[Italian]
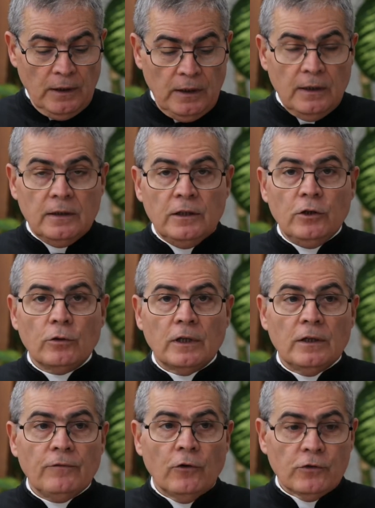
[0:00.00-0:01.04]
il Dio
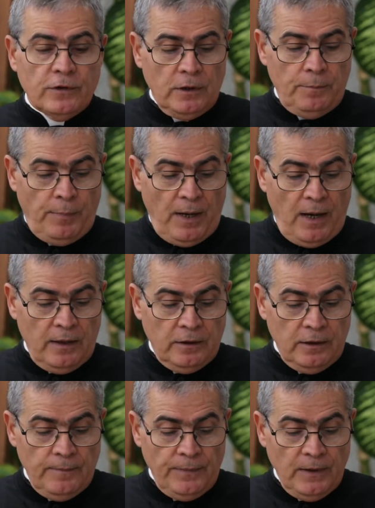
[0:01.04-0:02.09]
dei vostri padri,